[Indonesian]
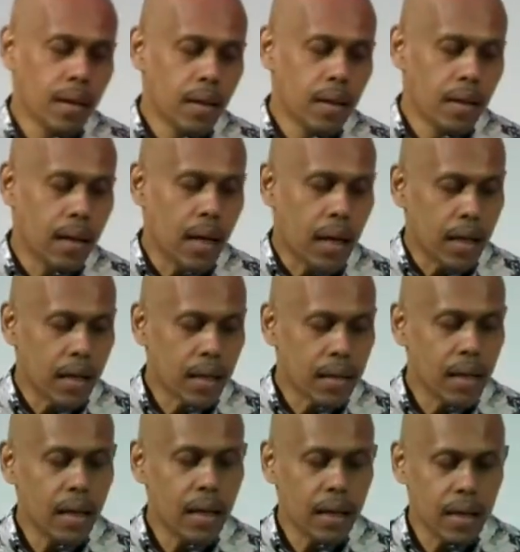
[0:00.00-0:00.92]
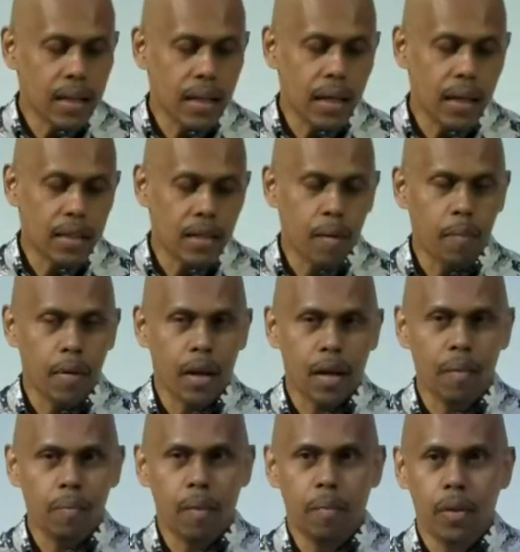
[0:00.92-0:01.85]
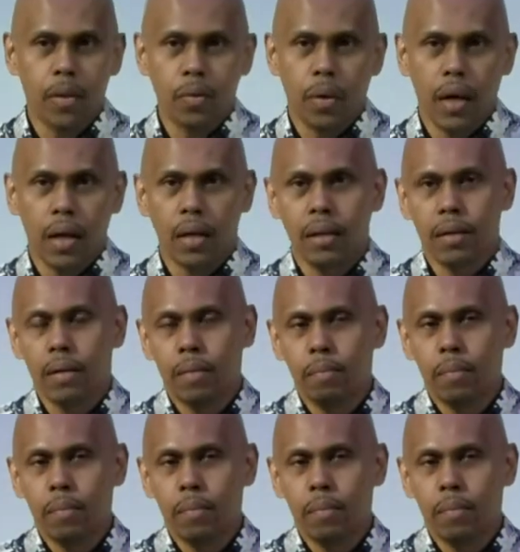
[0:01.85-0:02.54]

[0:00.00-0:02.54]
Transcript: Dan akhirnya ketika saya seminar hamba Tuhan